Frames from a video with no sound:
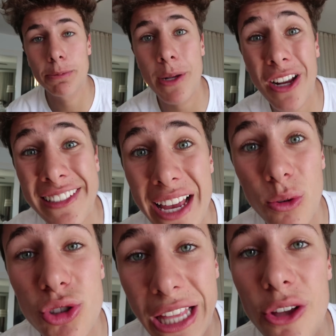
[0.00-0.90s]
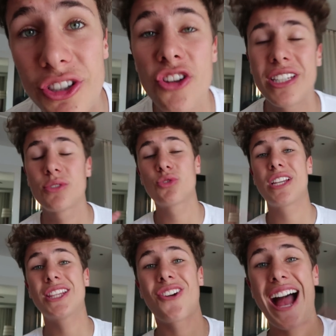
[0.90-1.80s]
Espero que les haya gustado. Si no se han
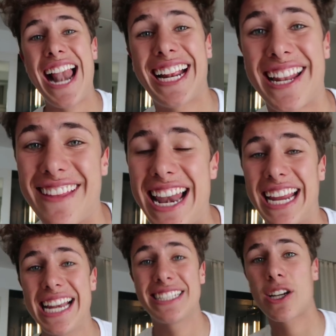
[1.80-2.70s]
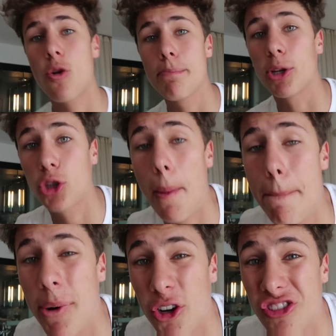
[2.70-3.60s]
suscrito al canal, aquí les dejo un
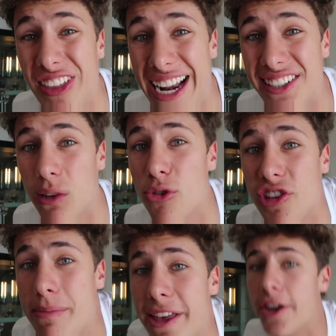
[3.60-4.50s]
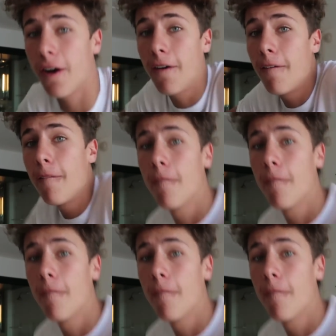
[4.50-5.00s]
botón por 3 segundos y medio